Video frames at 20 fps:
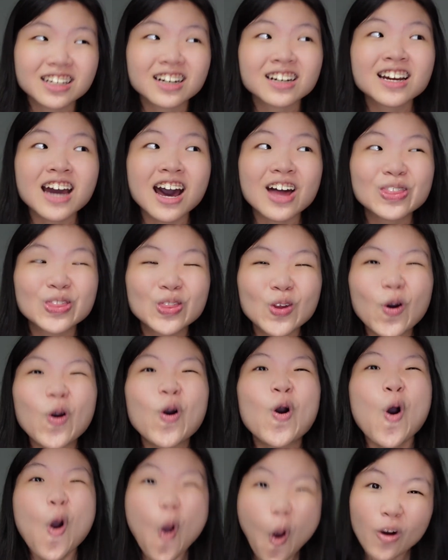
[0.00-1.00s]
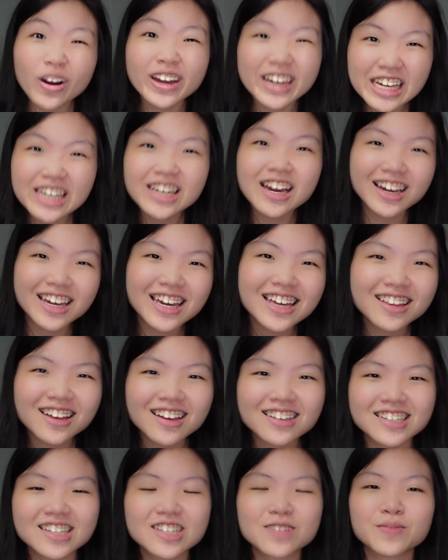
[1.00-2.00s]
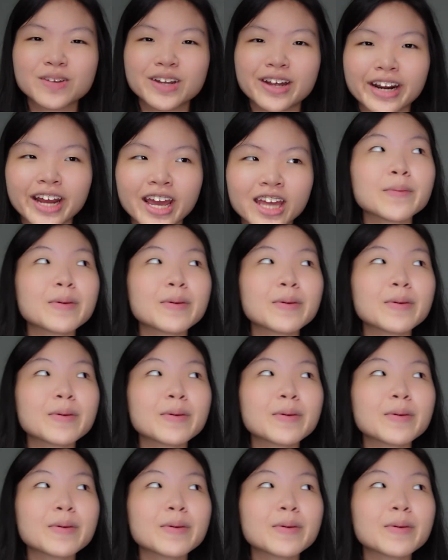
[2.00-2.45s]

tergantung hokinya kita sih sebenarnya.